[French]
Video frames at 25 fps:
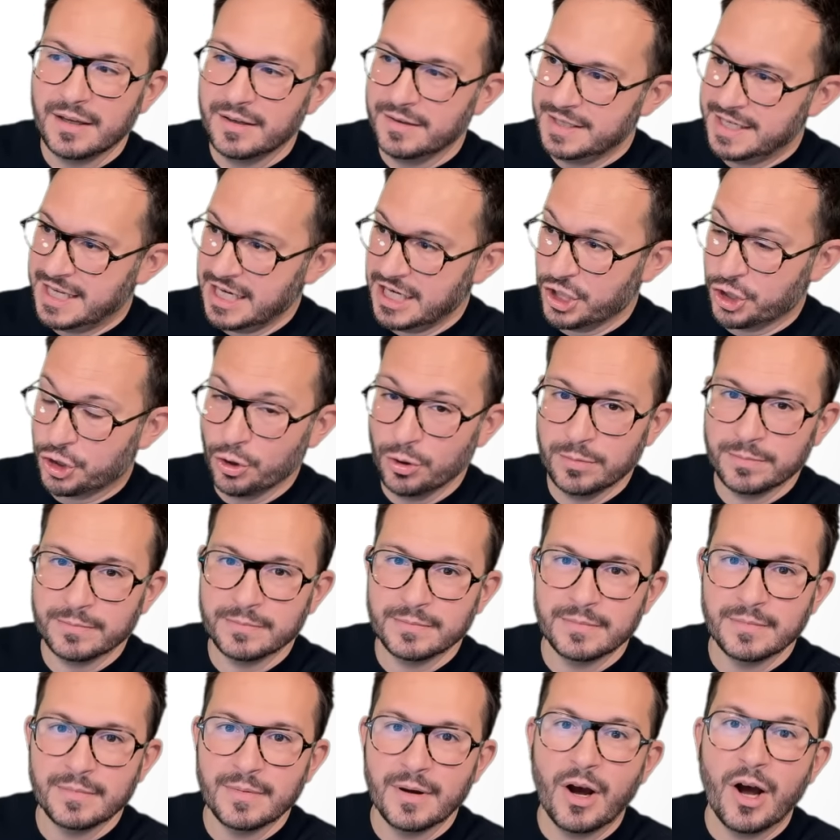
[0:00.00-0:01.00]
des jeux
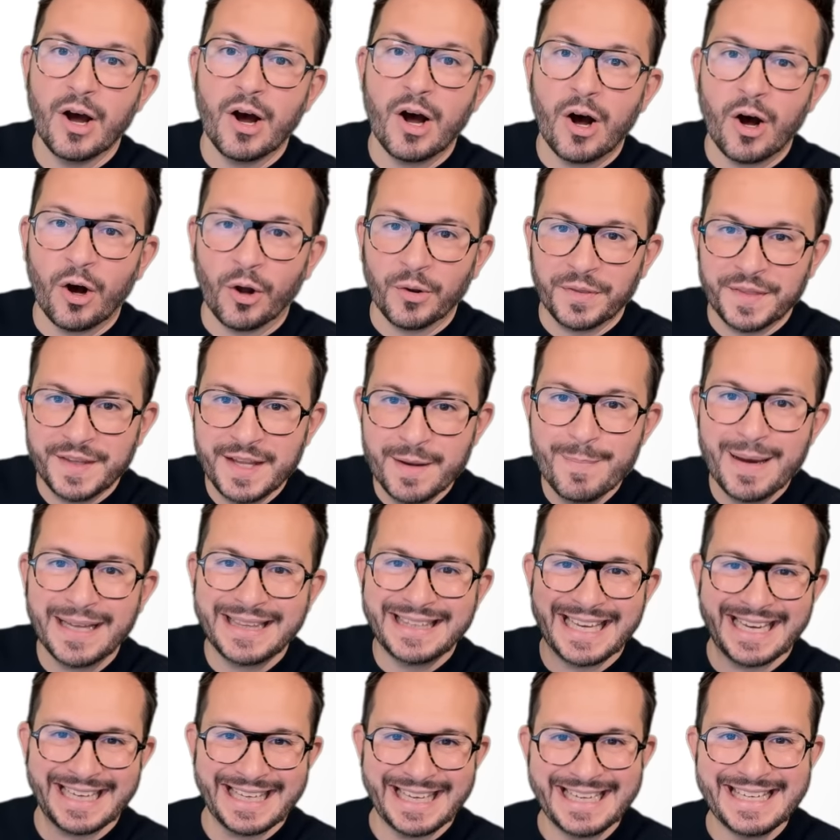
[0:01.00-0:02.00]
en
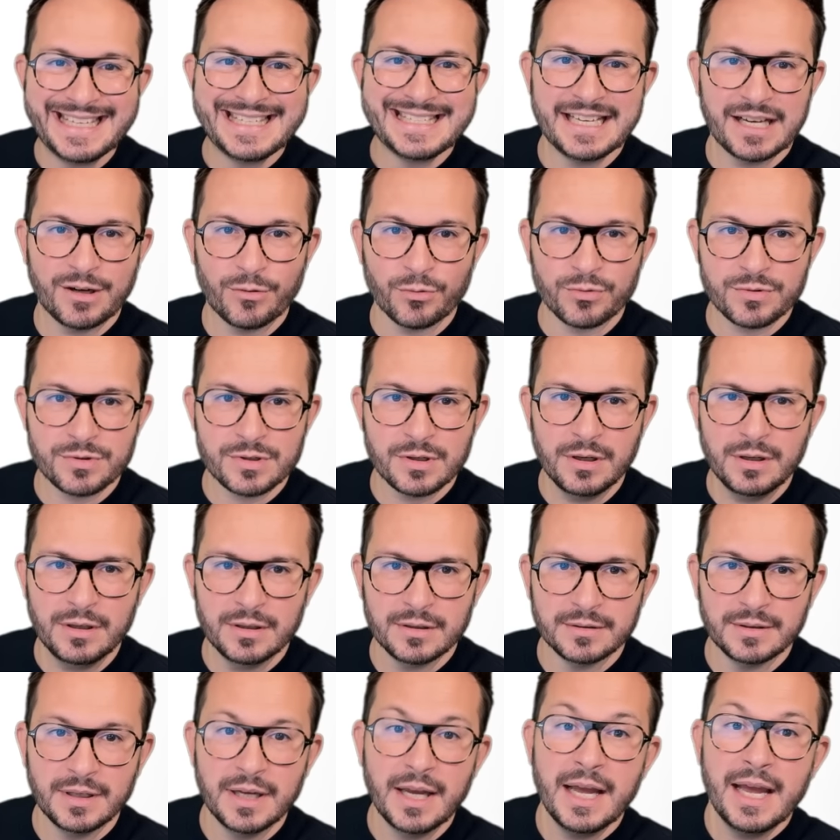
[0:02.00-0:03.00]
dématérialisé
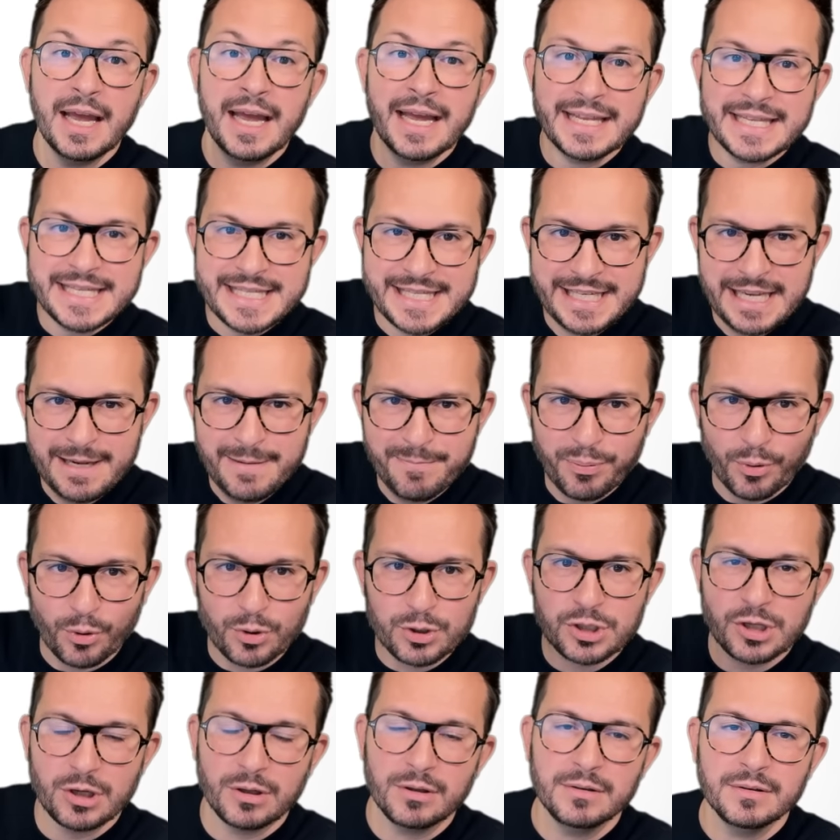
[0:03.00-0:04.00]
console,
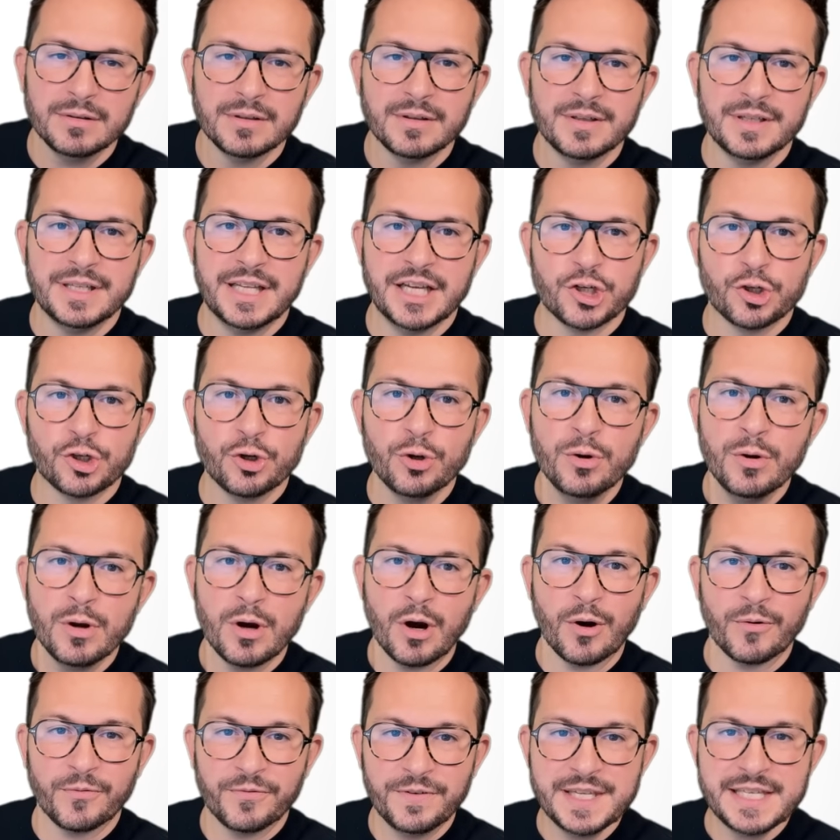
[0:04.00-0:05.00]
10% des jeux
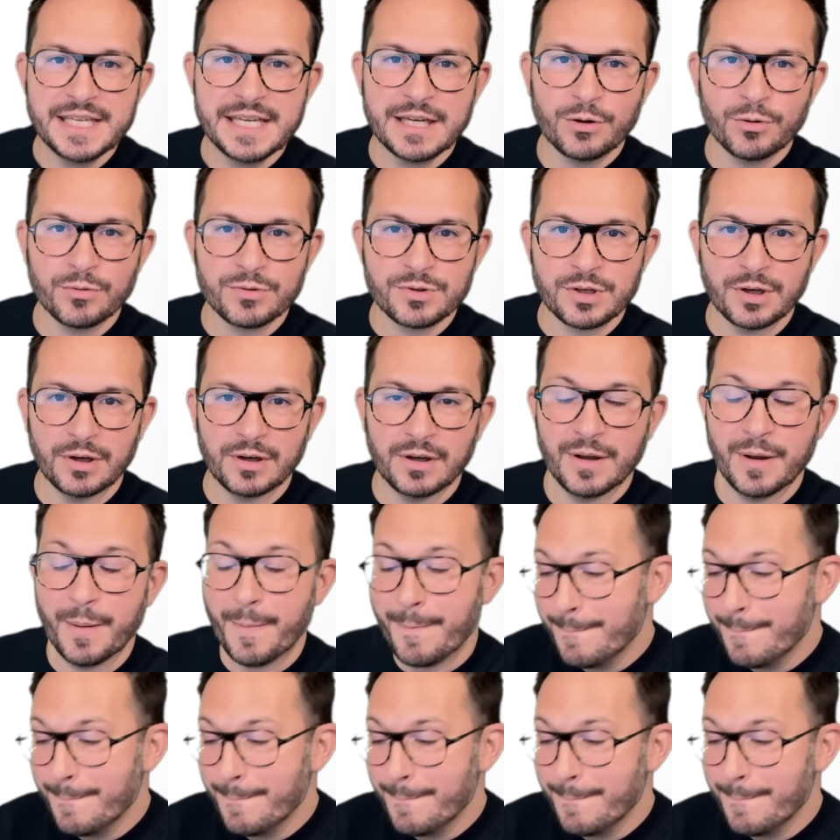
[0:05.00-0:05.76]
en physique console.